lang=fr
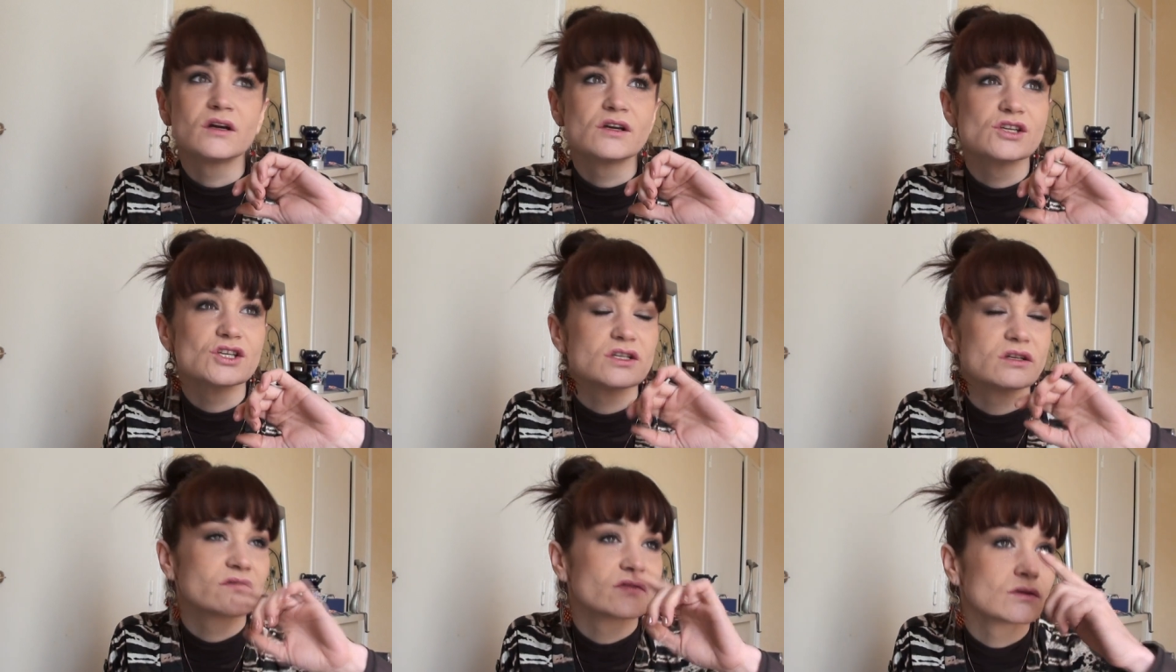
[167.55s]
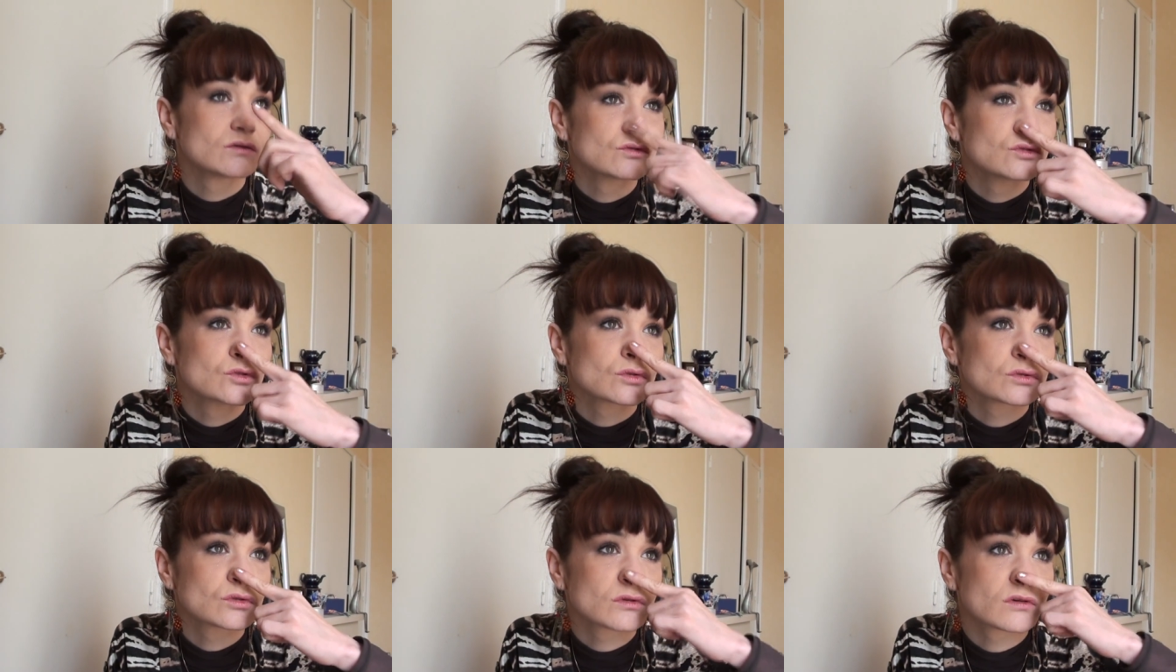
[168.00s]
je l'ai fait l'autre
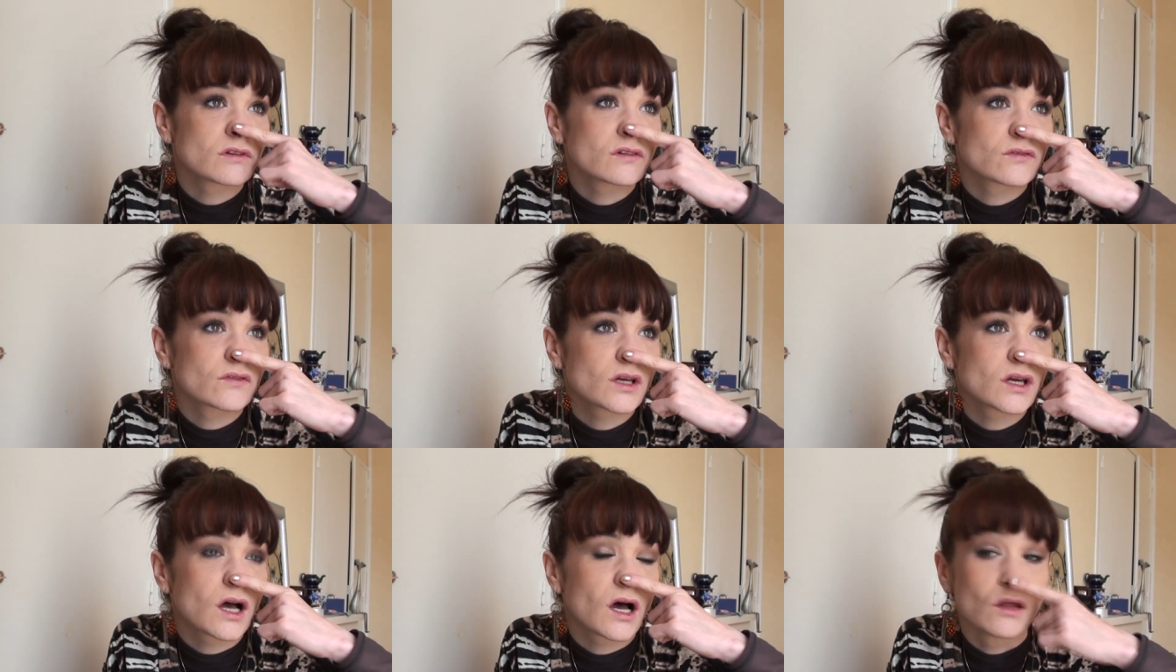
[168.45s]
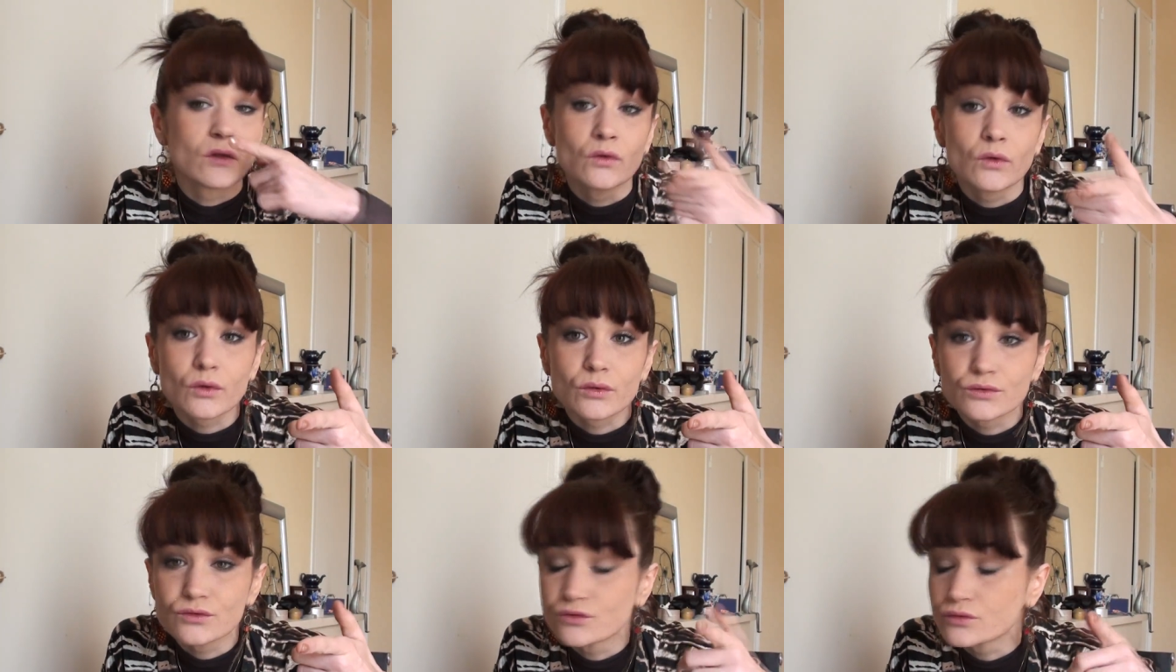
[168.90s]
jour, je crois, que ça fait
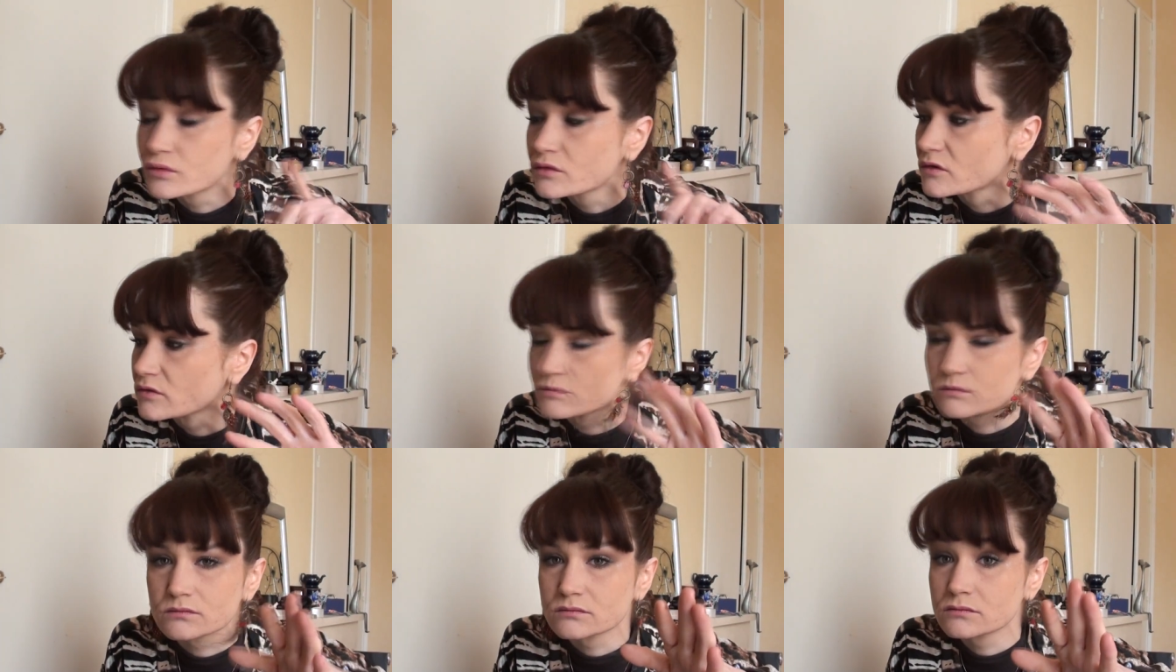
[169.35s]
1,12€